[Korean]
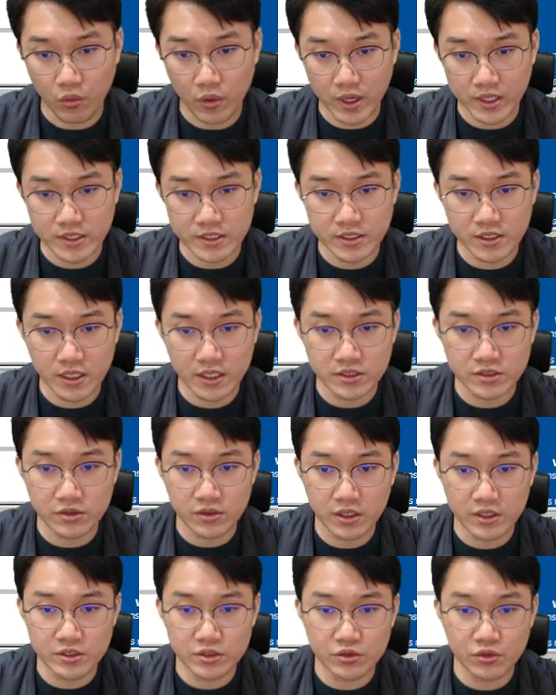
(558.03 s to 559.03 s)
확인을 하셔
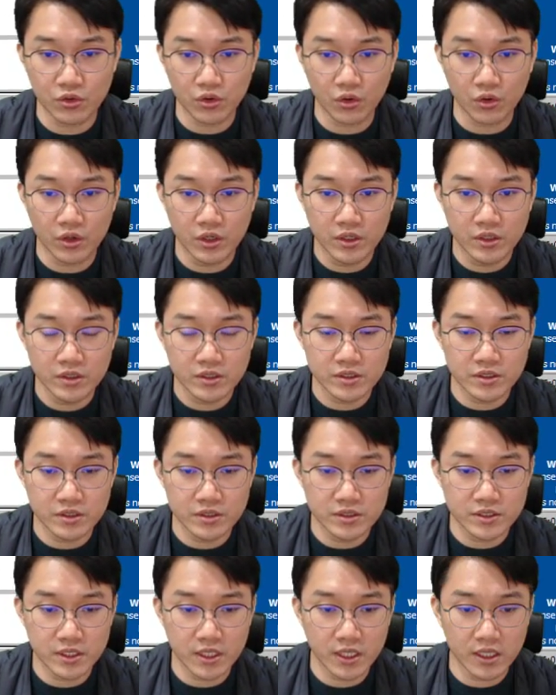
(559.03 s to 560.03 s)
가지고
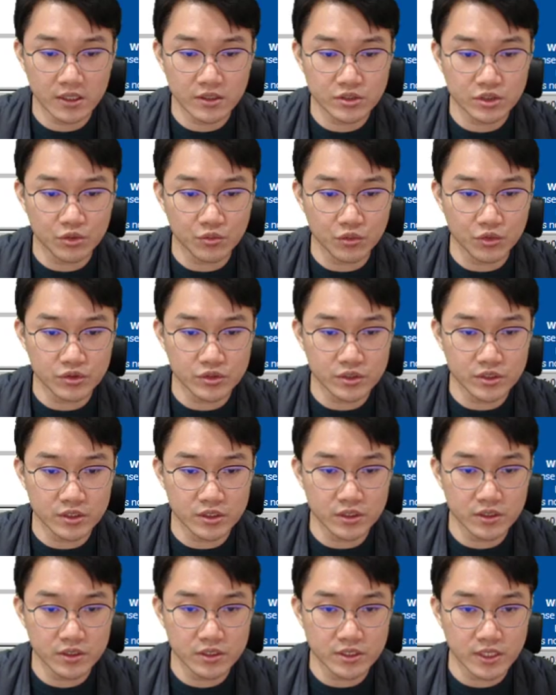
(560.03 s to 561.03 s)
실제 정보들을